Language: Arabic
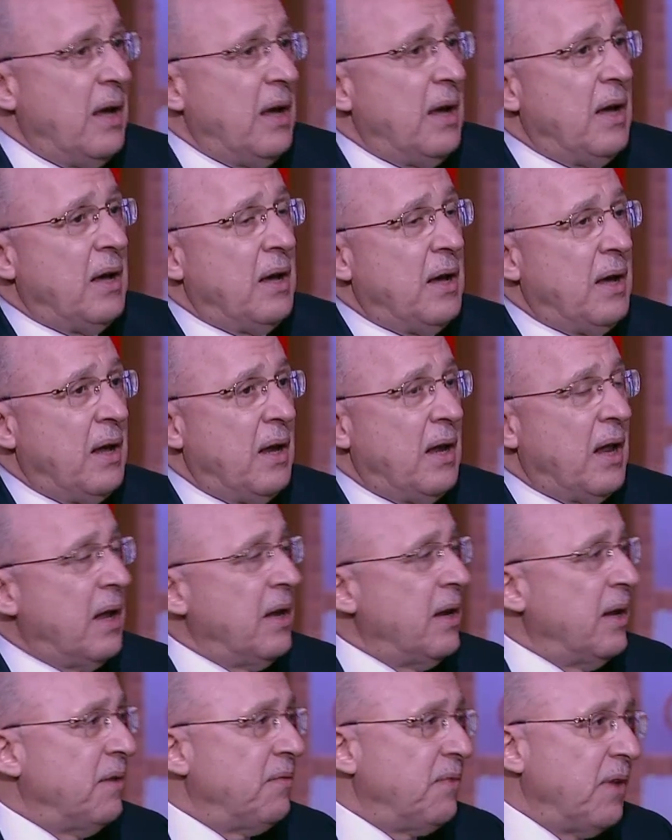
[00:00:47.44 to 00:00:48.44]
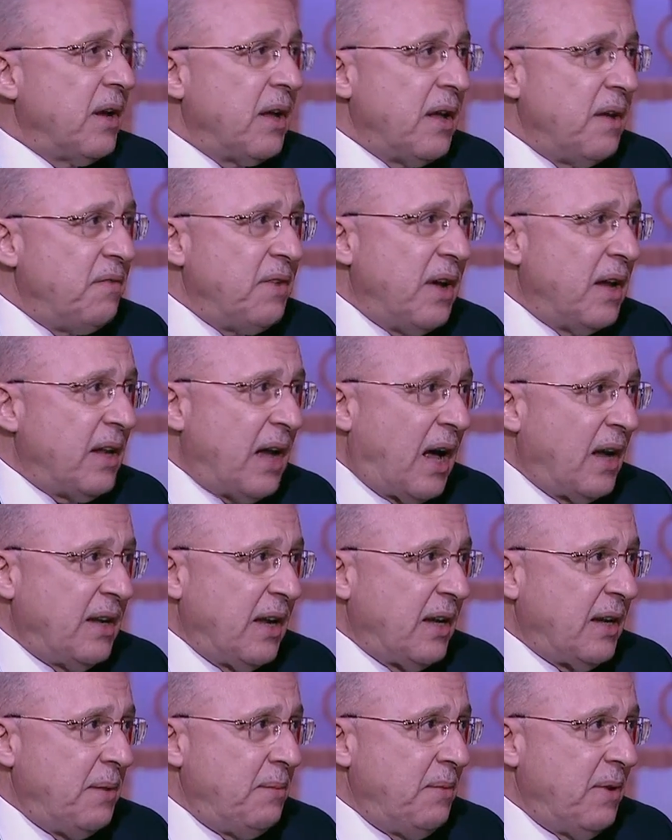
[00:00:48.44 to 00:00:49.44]
آه، لان افريقيا فيها
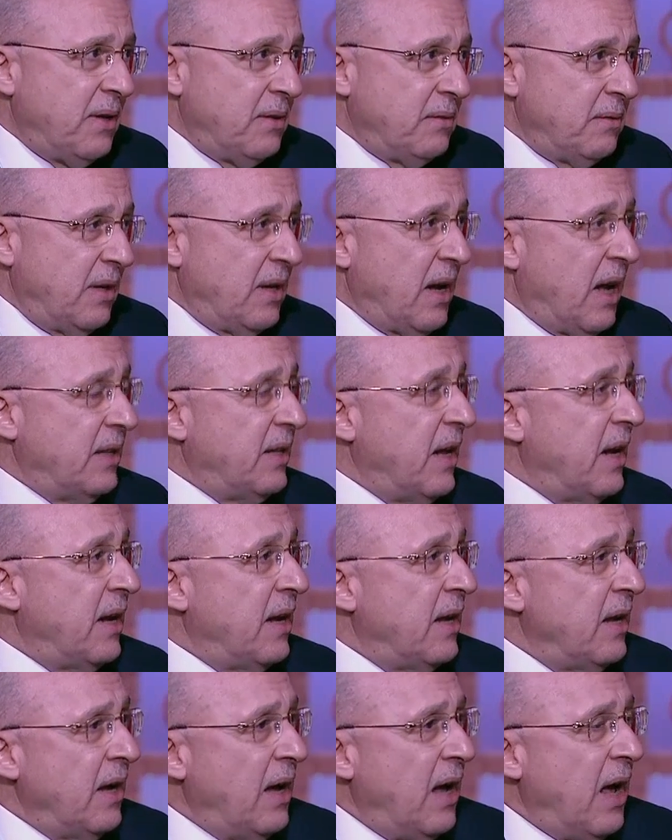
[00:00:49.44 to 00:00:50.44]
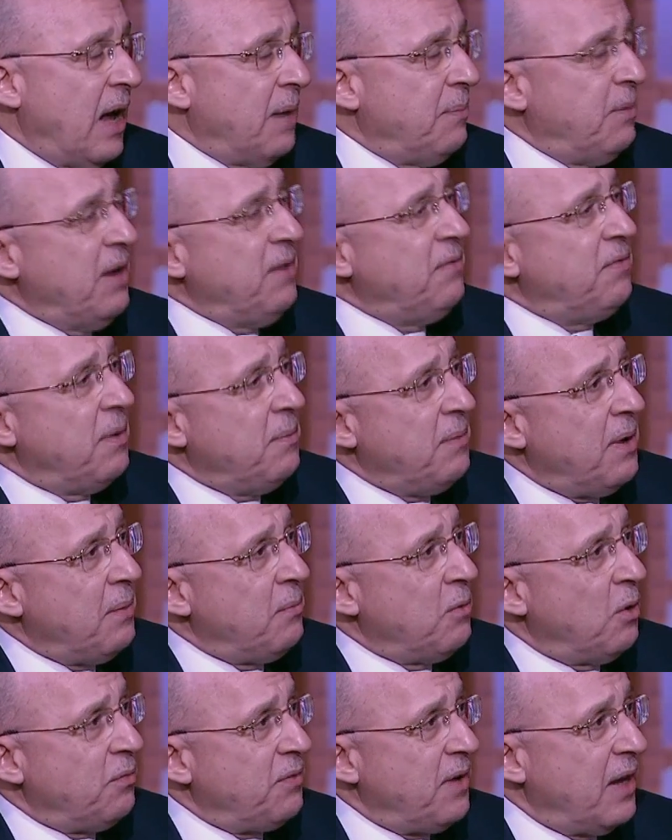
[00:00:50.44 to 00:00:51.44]
تحديات كبيره احنا عندنا 40%
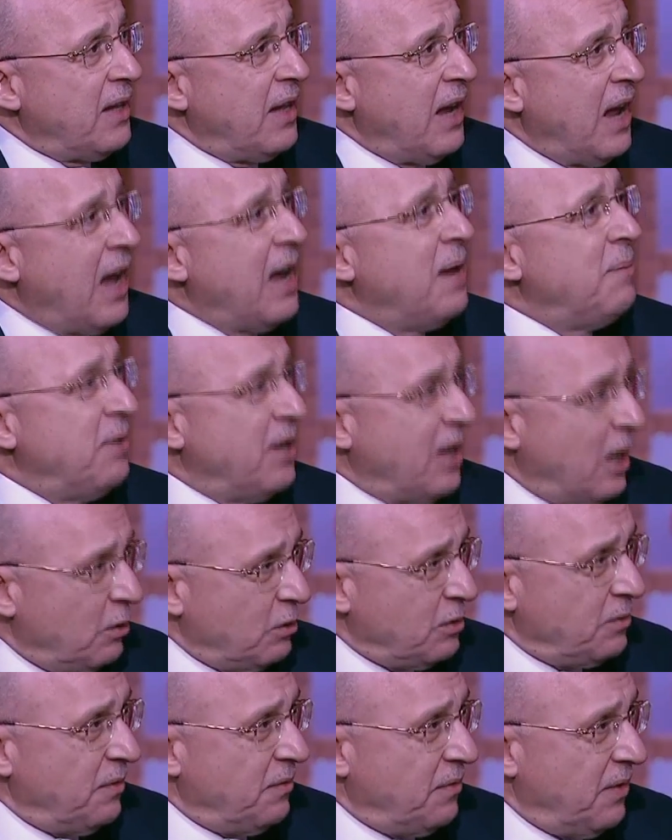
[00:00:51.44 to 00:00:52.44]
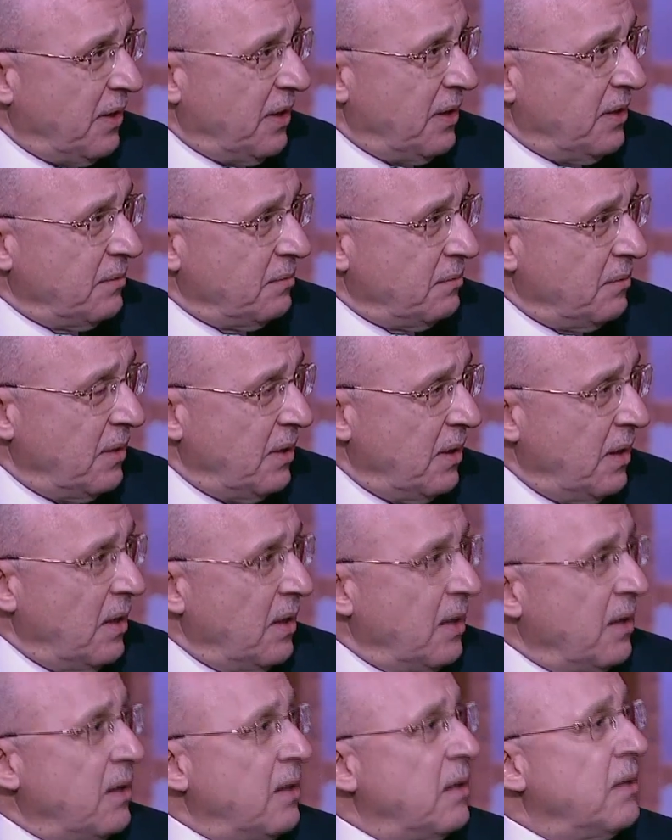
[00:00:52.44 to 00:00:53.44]
من وفيات العالم بتحدث في افريقيا 40%
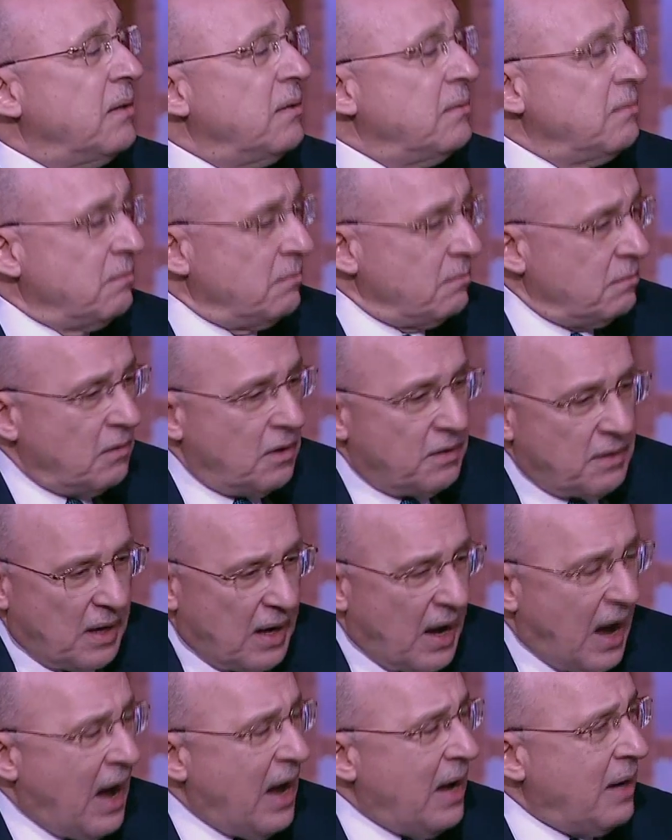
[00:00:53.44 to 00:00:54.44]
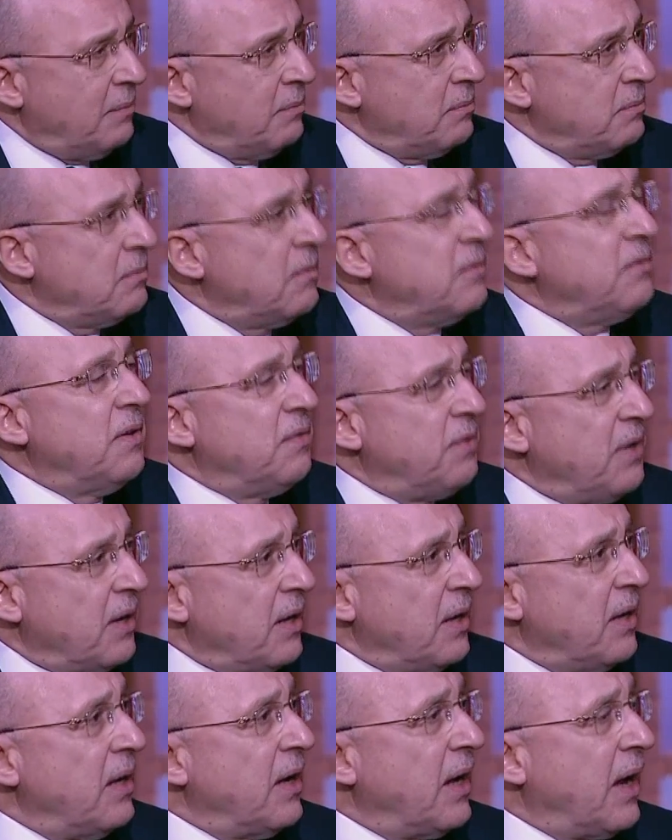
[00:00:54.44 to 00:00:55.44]
من الوفيات في افريقيا بس في
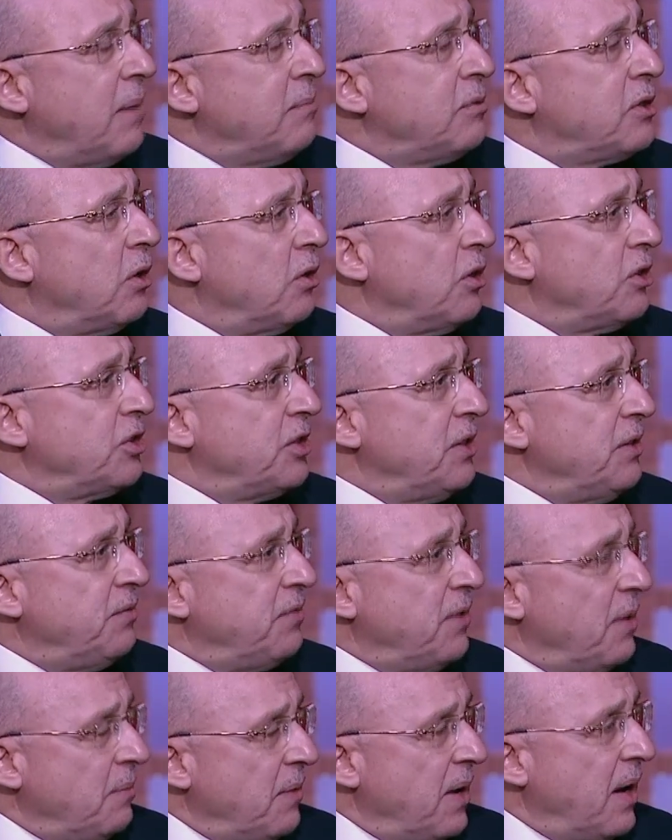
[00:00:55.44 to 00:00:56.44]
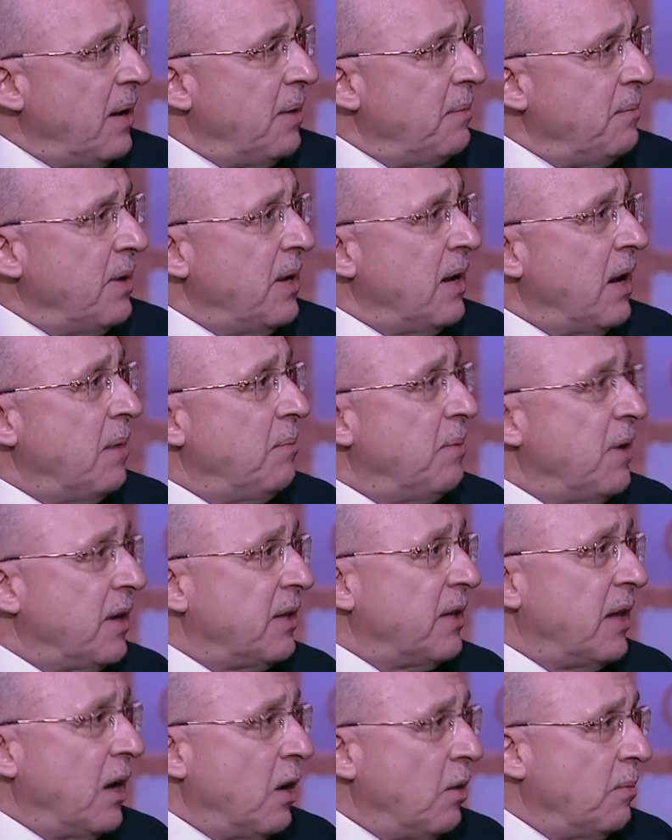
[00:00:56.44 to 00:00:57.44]
افريقيا 25% من
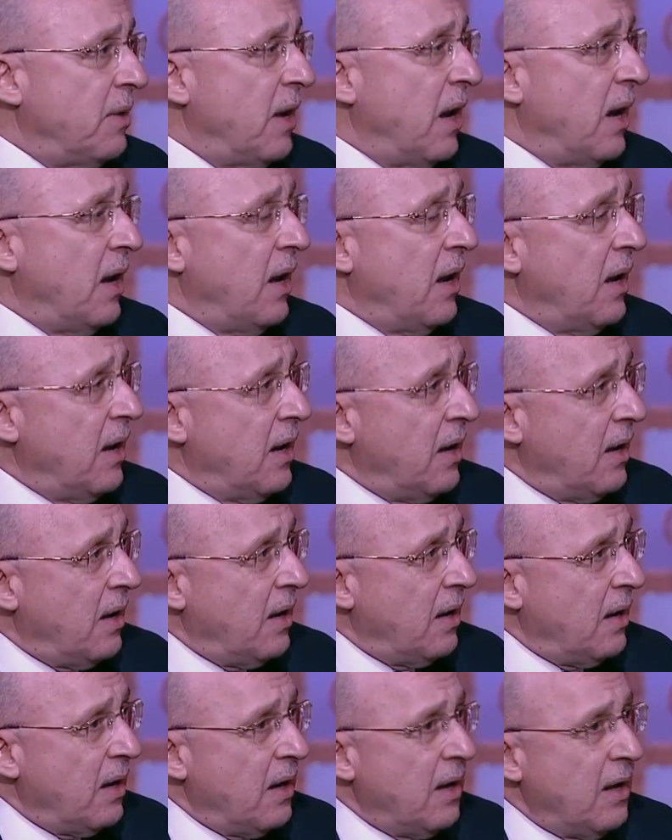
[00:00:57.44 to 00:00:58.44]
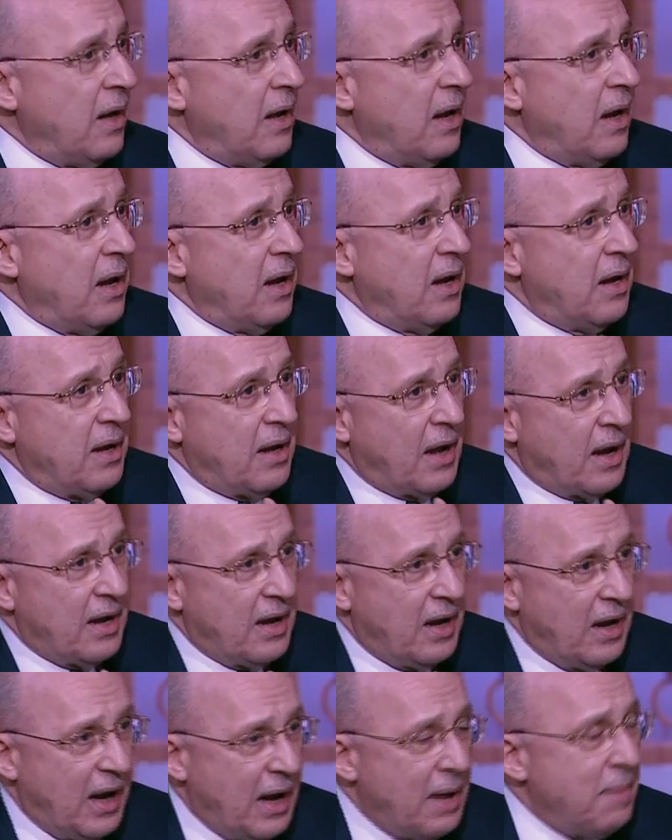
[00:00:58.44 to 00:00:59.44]
البيردن او من الـ الـ الـ يعني
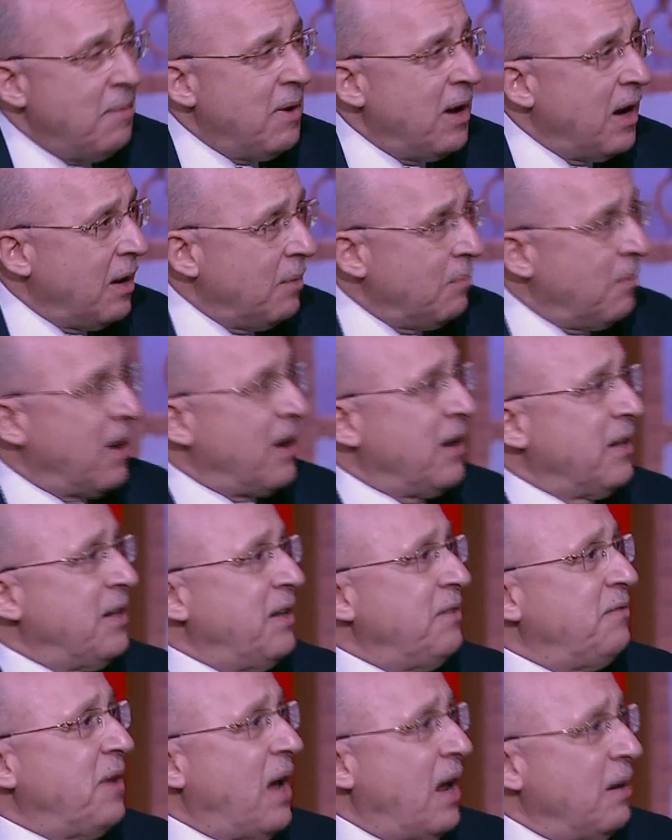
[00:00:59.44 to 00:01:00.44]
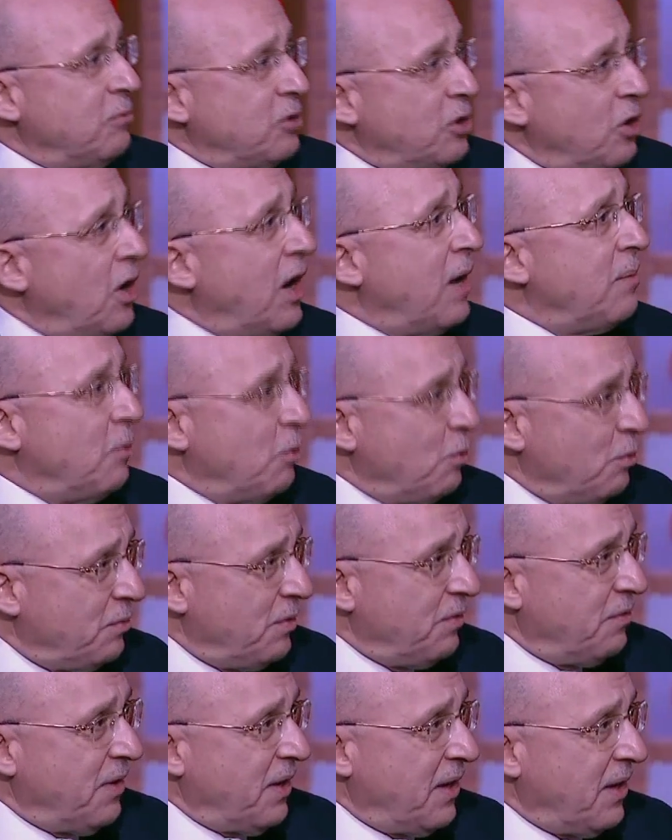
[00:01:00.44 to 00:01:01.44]
الحمل المرضي في على مستوى العالم موجود
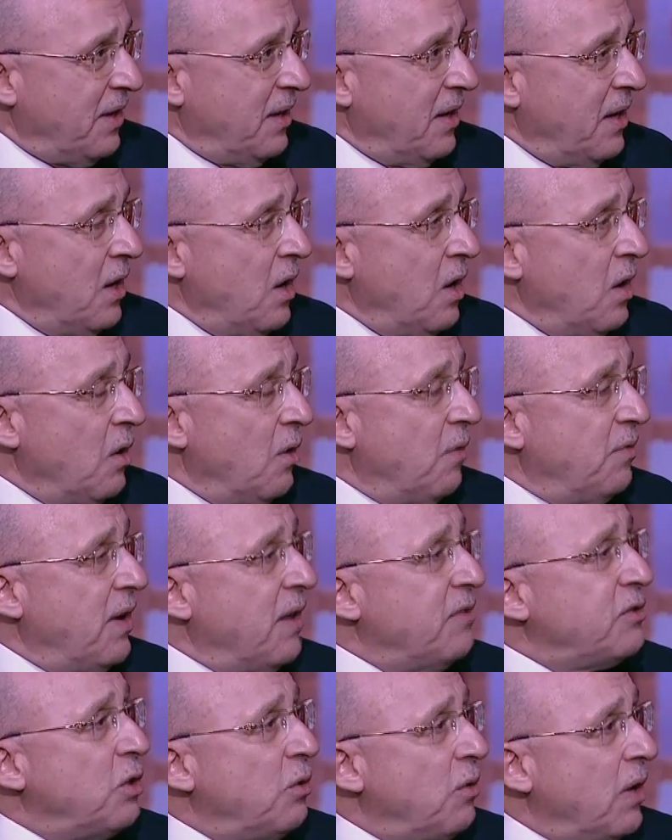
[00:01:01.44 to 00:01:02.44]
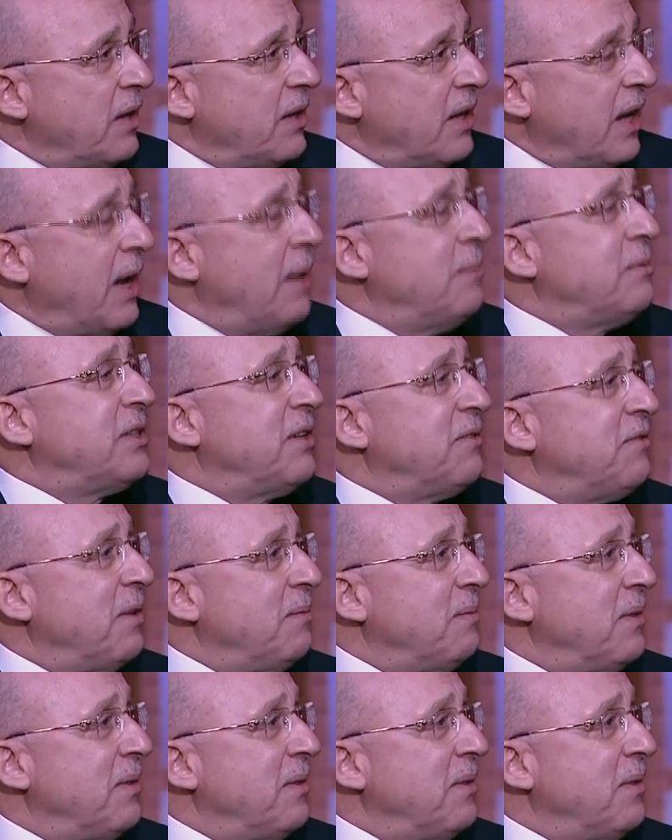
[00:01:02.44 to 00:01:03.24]
في افريقيا وفي نفس الوقت 5 قاره